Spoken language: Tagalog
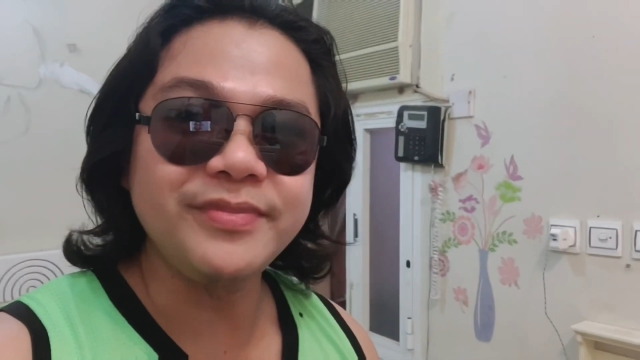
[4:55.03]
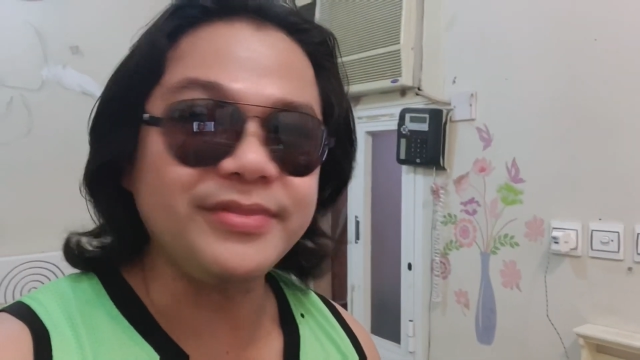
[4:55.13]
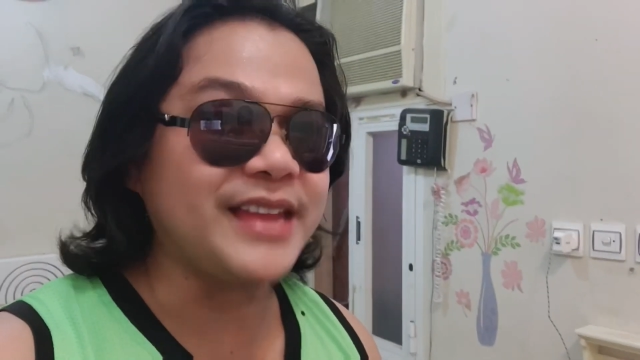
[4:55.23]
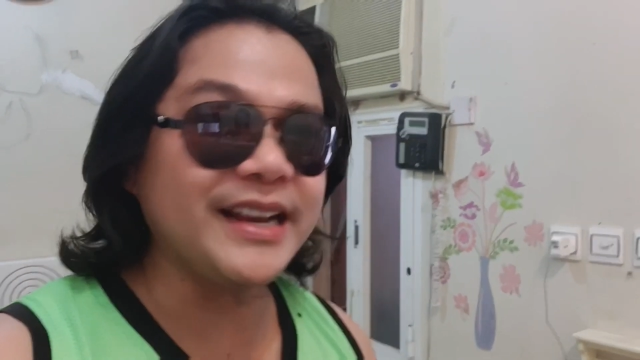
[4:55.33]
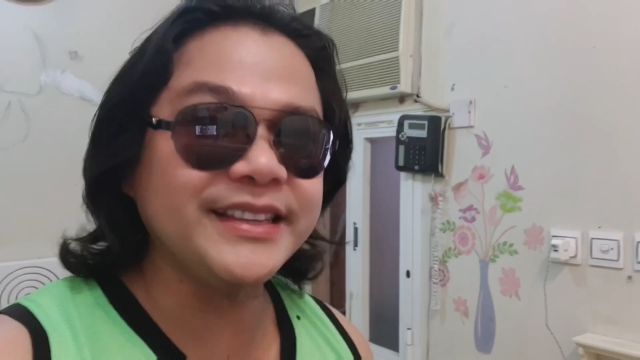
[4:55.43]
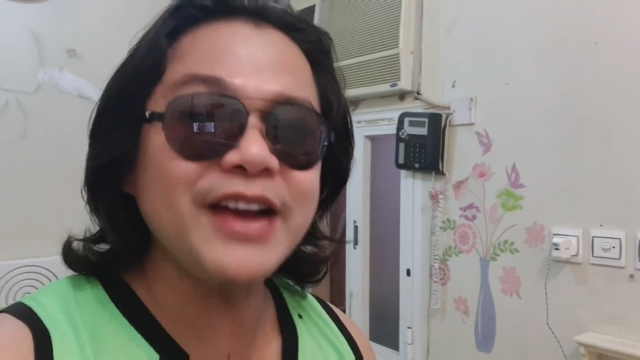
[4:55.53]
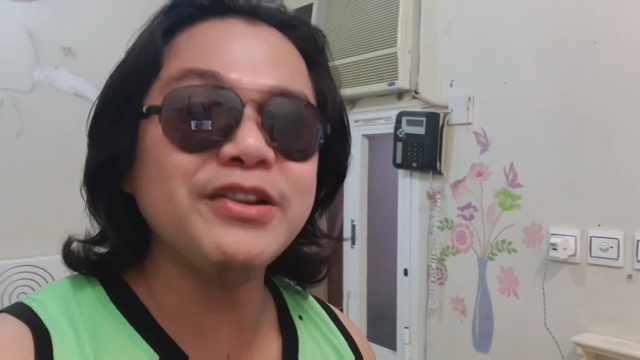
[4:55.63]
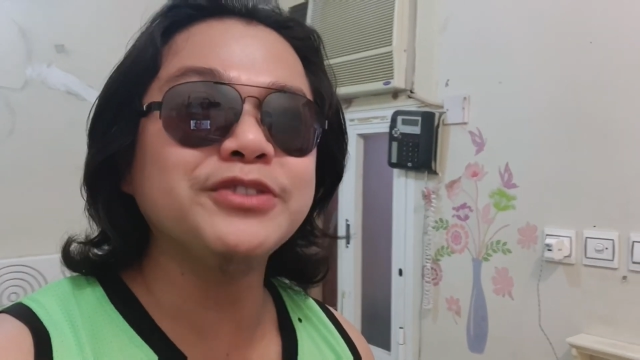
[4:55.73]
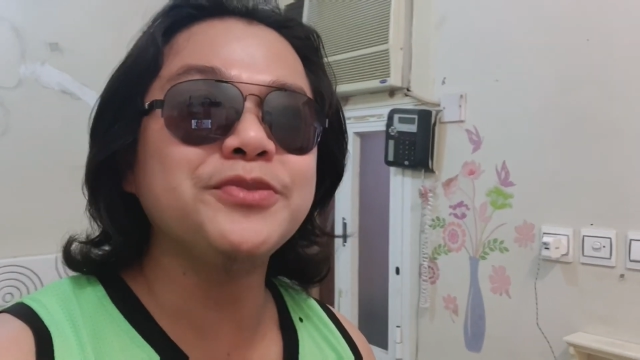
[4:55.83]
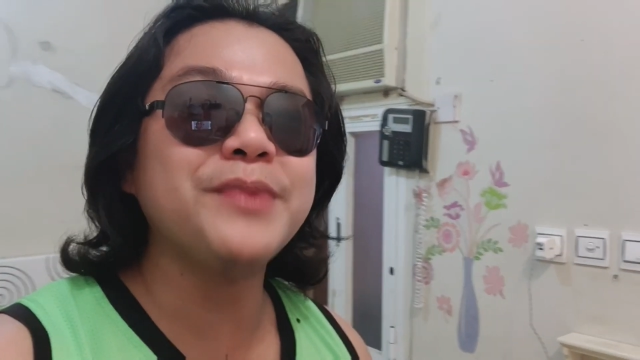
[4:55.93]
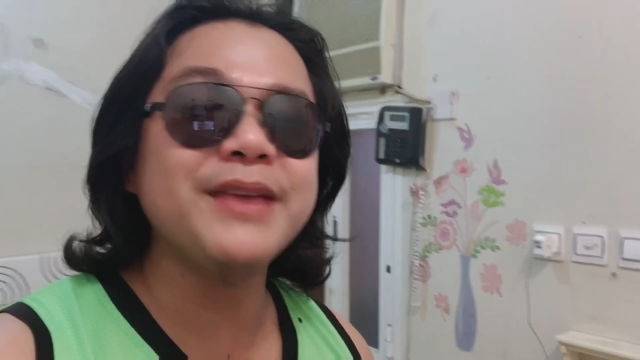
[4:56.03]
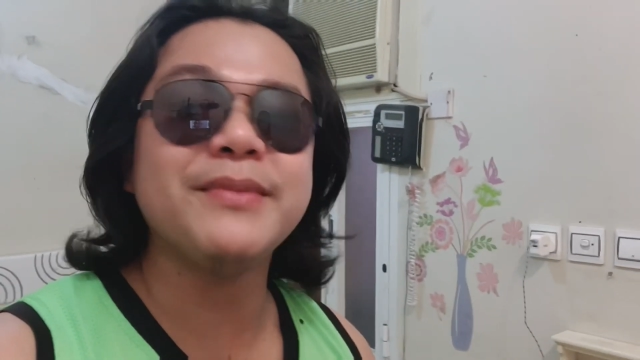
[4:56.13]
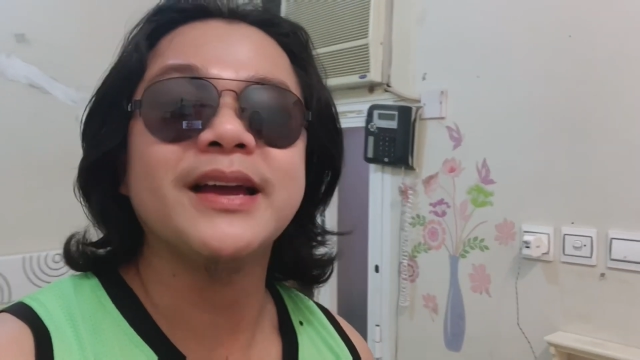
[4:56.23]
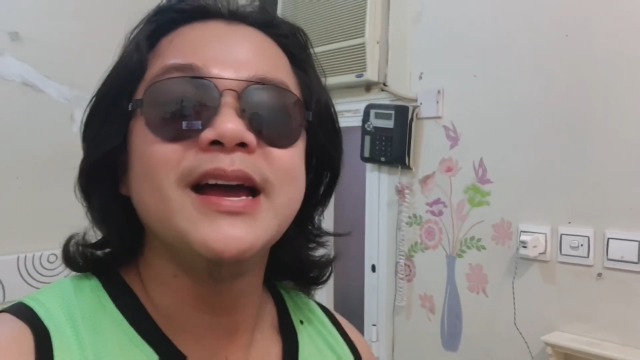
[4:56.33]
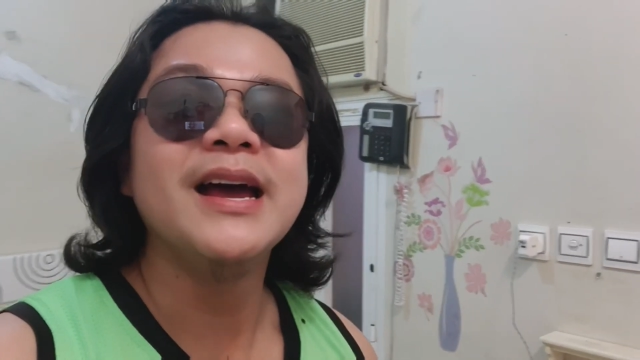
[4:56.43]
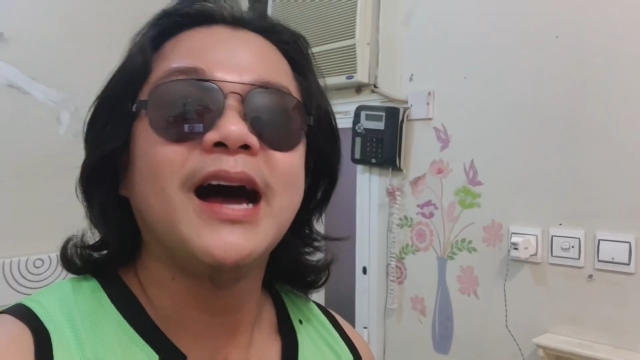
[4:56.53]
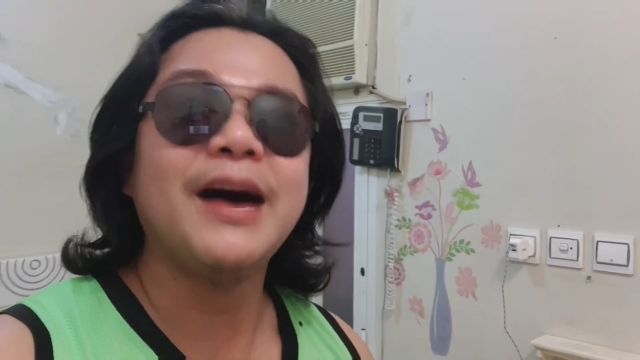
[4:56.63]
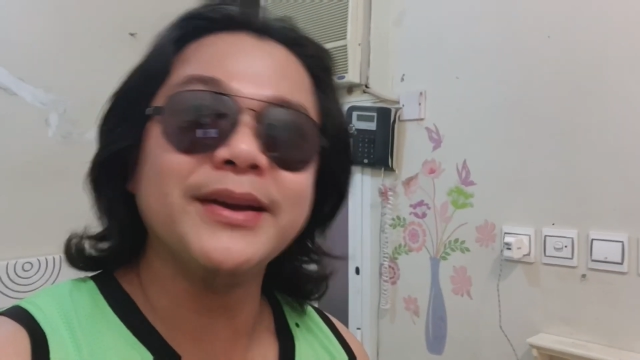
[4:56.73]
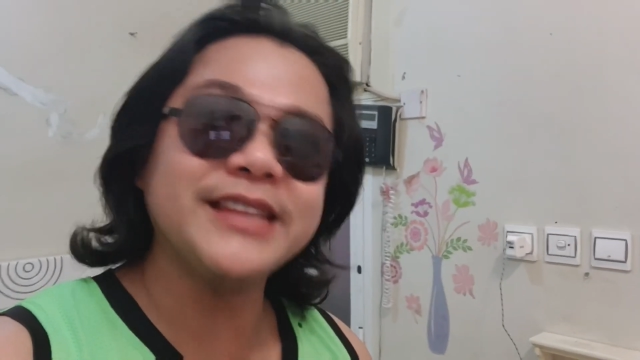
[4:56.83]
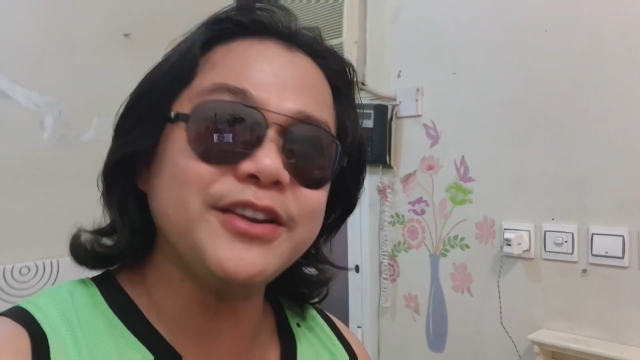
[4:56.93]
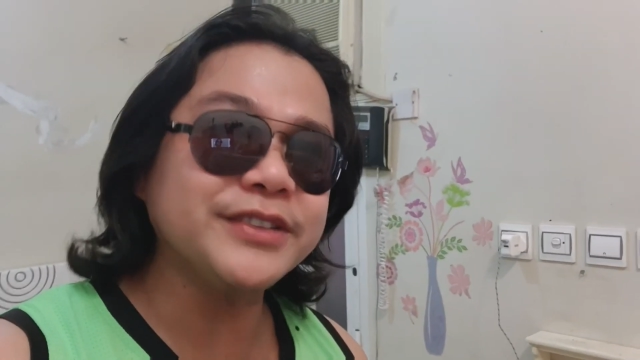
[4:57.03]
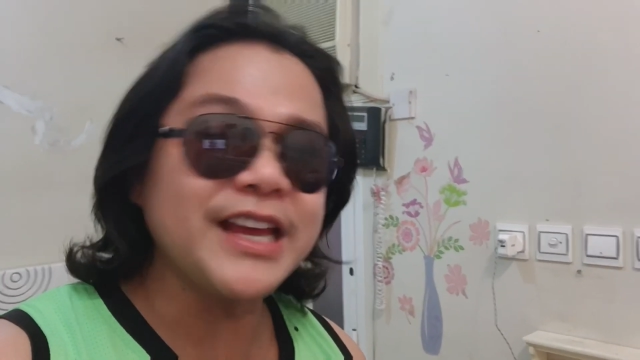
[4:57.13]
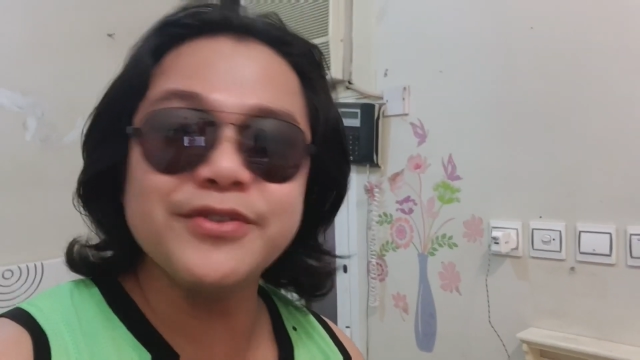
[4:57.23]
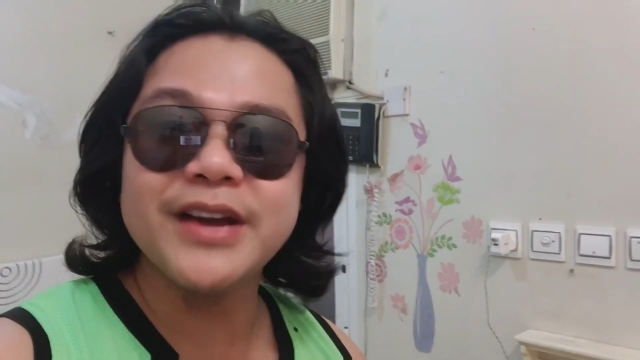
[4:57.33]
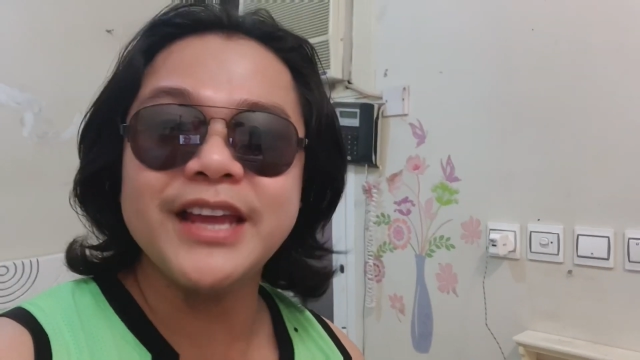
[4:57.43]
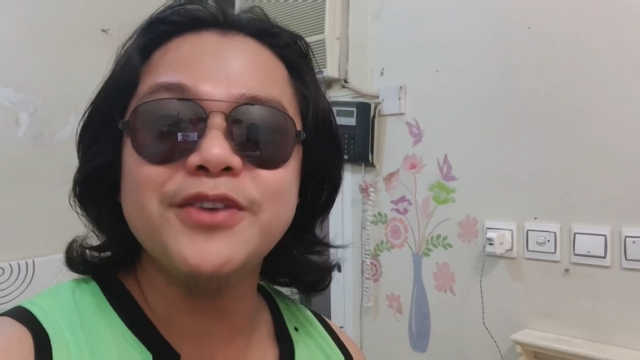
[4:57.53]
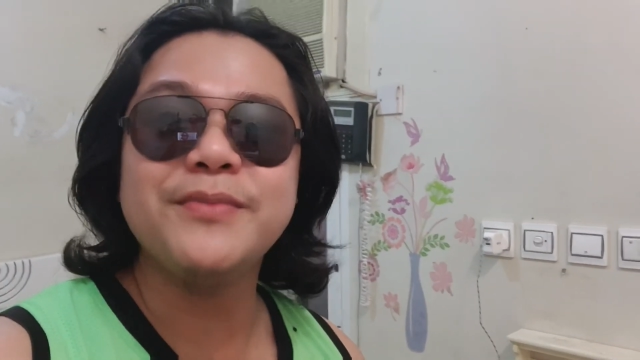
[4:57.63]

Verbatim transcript: Dagdag lang to ba? Mag, ah, magtanong-tanong kayo,